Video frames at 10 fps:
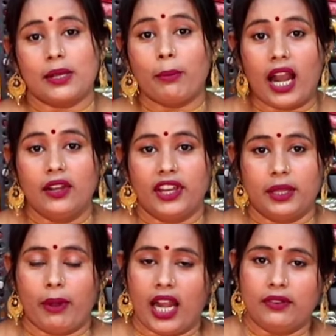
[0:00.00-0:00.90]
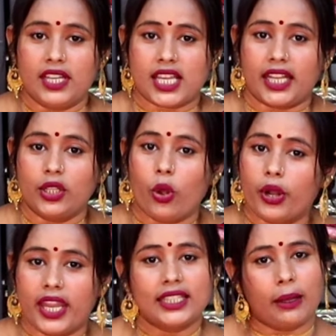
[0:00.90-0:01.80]
আমার কাছে মালবেরি মালবেরি শাড়ি কিন্তু
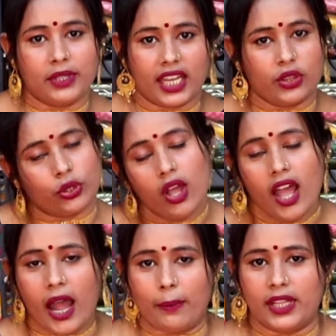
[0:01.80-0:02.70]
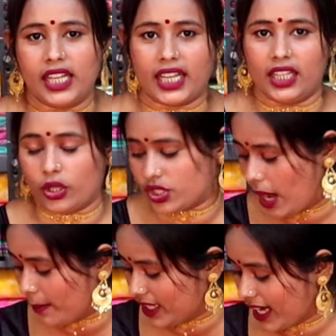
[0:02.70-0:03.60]
অনেক দাম দিয়ে কিন্তু আপনাদের কিনতে
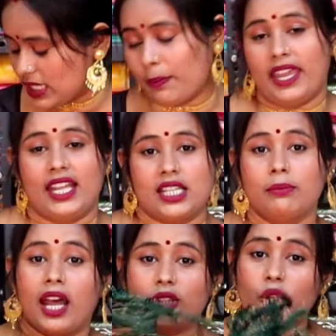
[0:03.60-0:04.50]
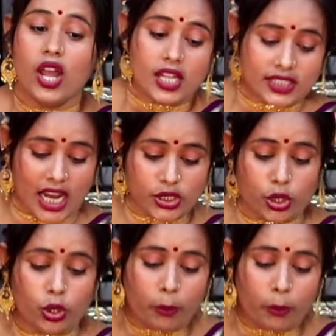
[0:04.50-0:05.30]
হচ্ছে আমাদের কাছে পেয়ে যাচ্ছেন মাত্র চারশো